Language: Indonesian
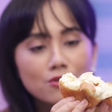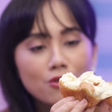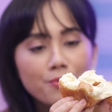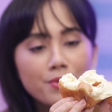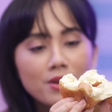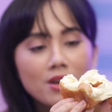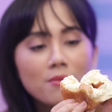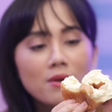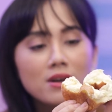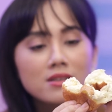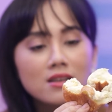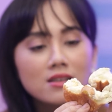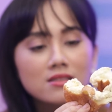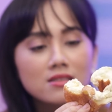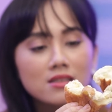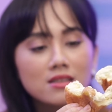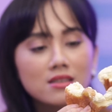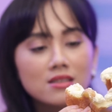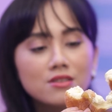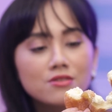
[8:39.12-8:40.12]
Toppingnya banyak
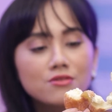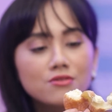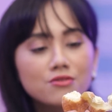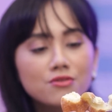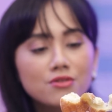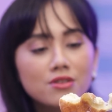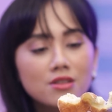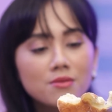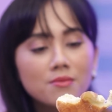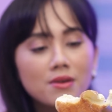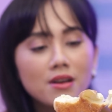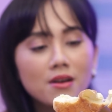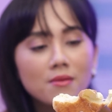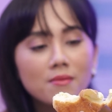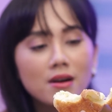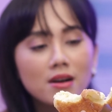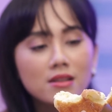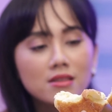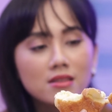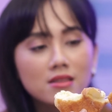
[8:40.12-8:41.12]
sih. Ini jujur ini banyak
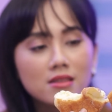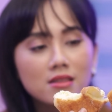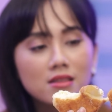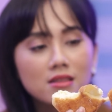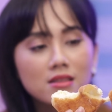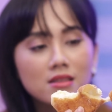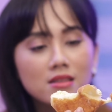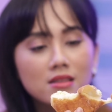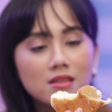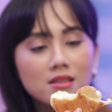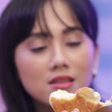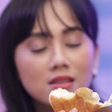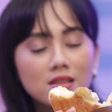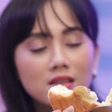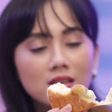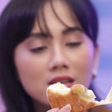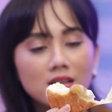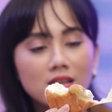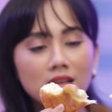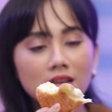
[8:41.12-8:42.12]
banget.
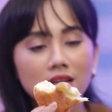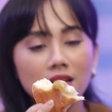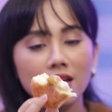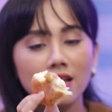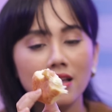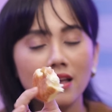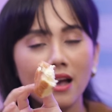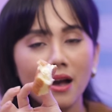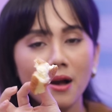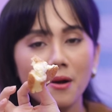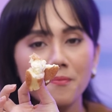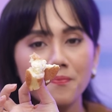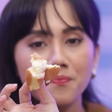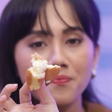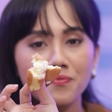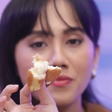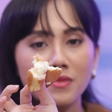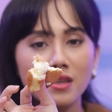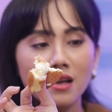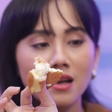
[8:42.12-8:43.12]
Ya.
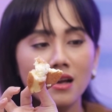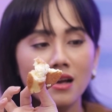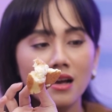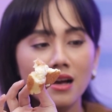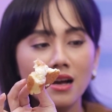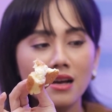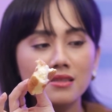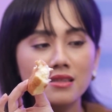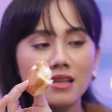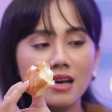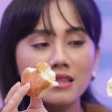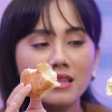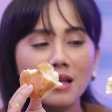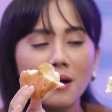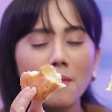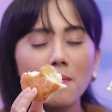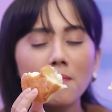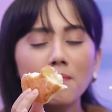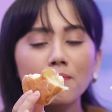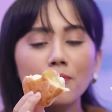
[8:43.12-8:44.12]
Dan
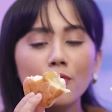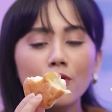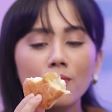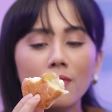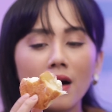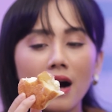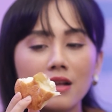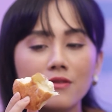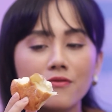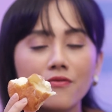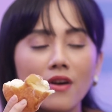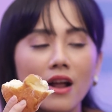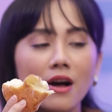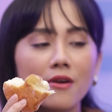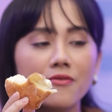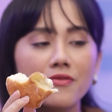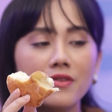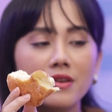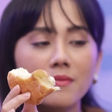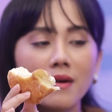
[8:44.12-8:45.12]
empuk banget,
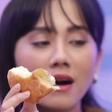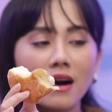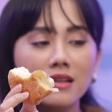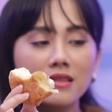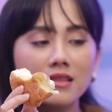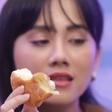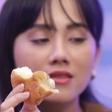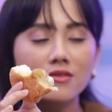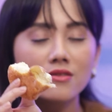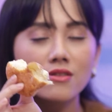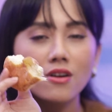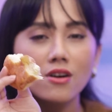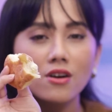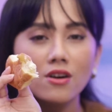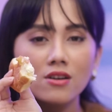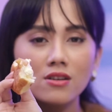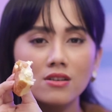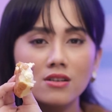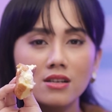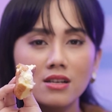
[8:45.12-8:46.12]
fluffy banget gitu
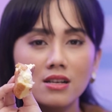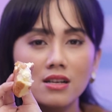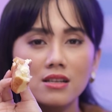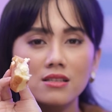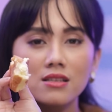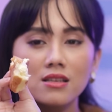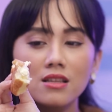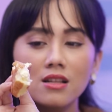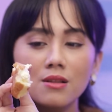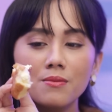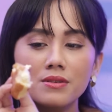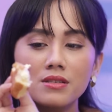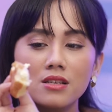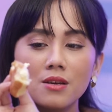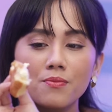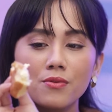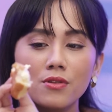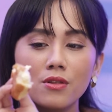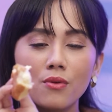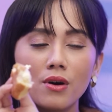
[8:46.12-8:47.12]
loh. Jadi
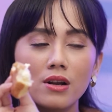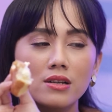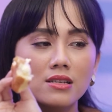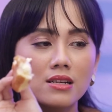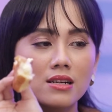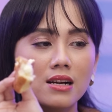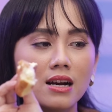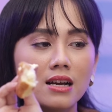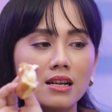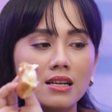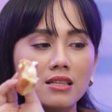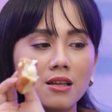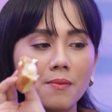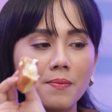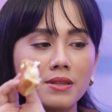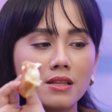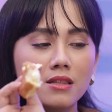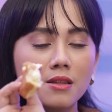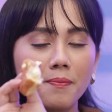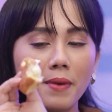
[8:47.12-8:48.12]
meskipun luarnya garing
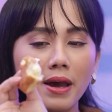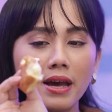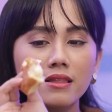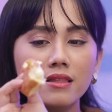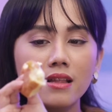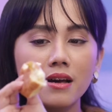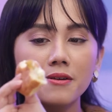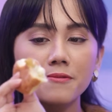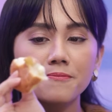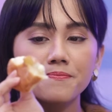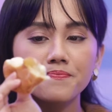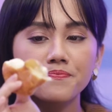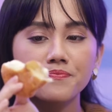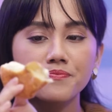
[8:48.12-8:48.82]
tapi tetap enak.